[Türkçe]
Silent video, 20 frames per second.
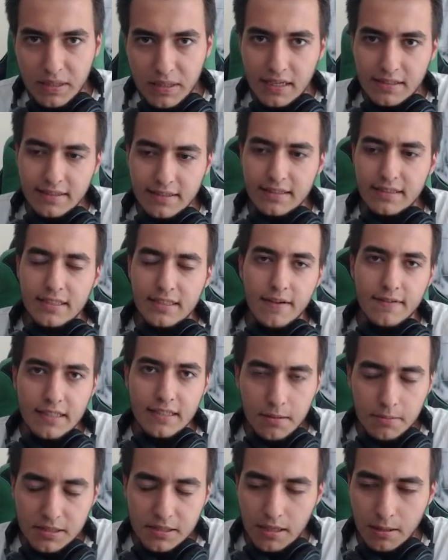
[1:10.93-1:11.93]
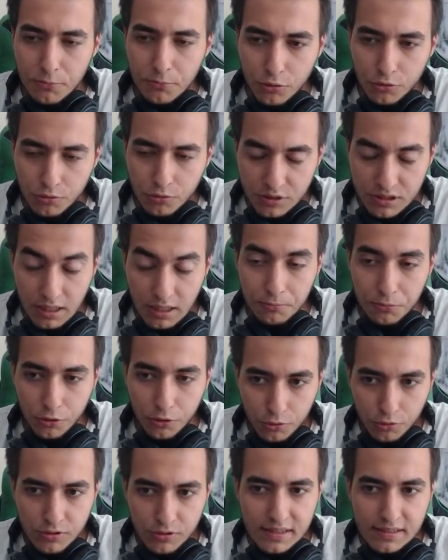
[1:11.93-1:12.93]
Birazcık işlevsel bir şampiyon,
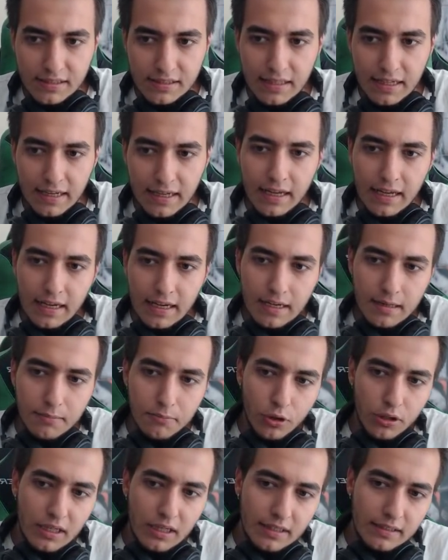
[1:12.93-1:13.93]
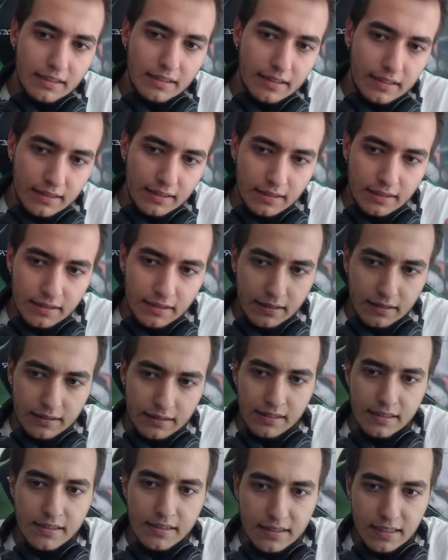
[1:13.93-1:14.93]
şampiyon ultisiyle böyle hani e,
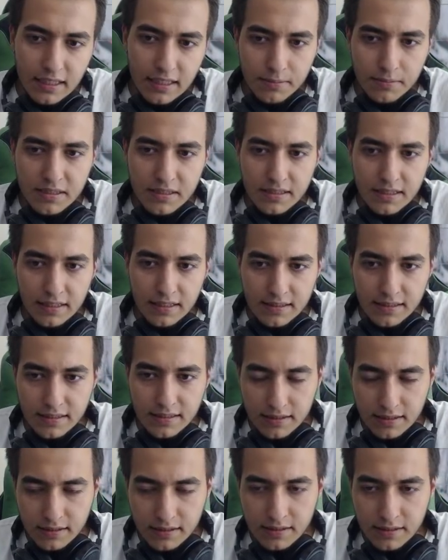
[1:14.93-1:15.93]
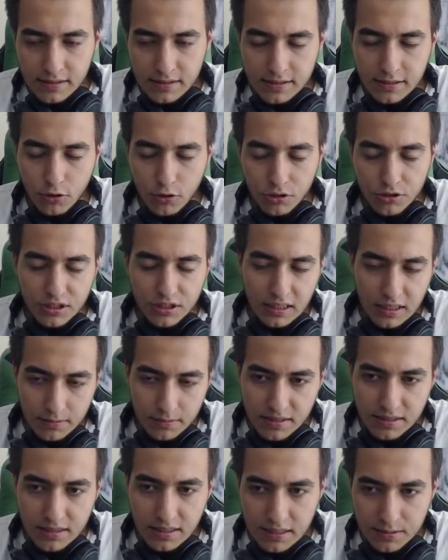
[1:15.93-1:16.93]
kill çıkarabileceğiniz, e, skor
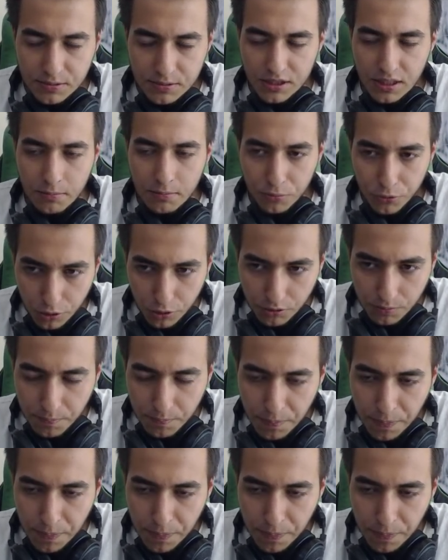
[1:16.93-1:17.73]
çıkarabileceğiniz bir şampiyon.